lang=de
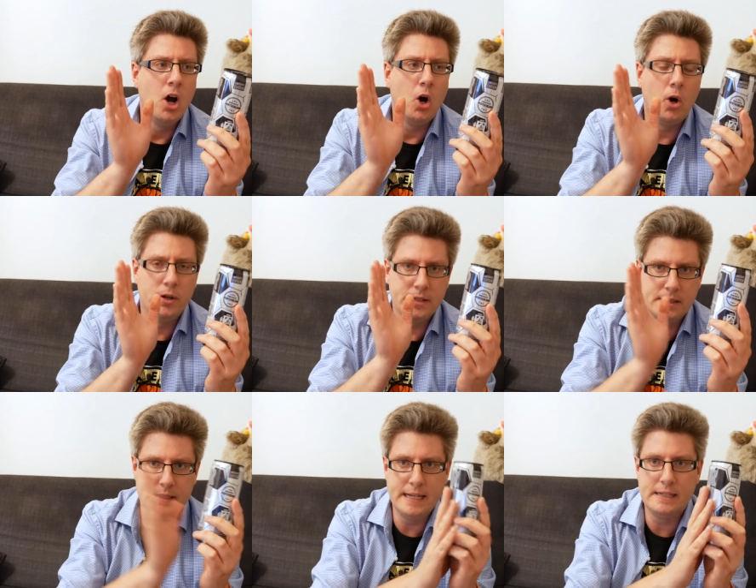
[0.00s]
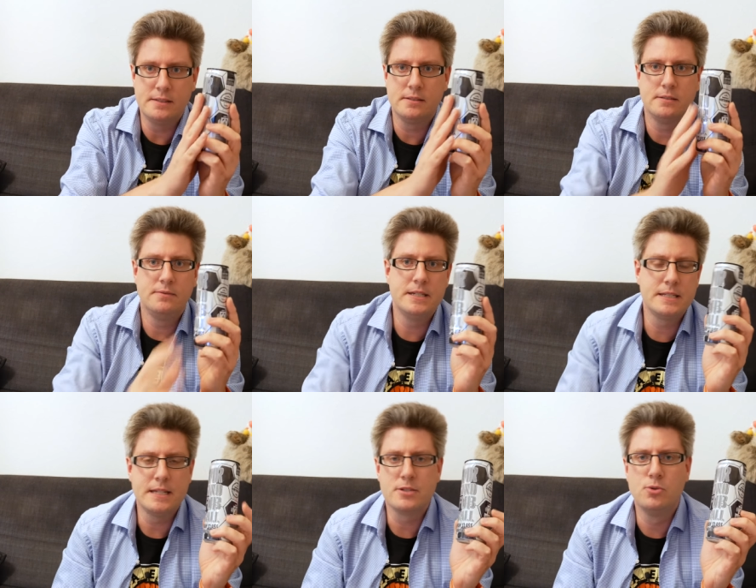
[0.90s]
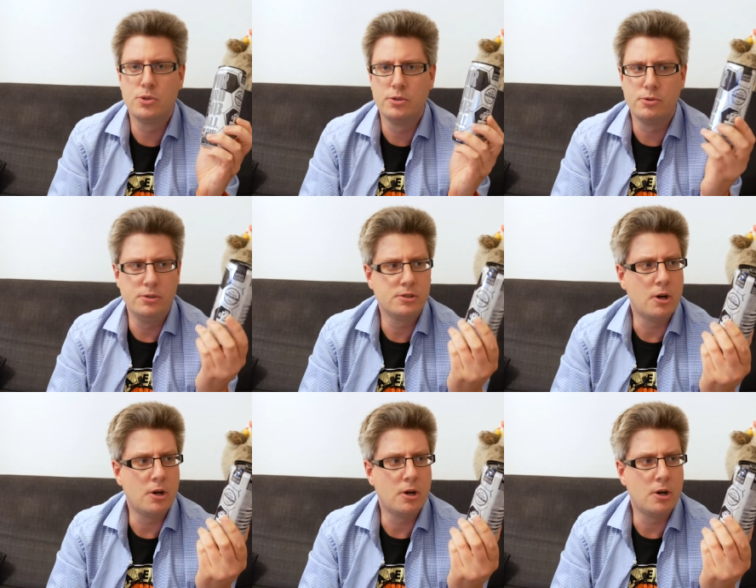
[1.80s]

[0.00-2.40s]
Und der ist jetzt gut gekühlt,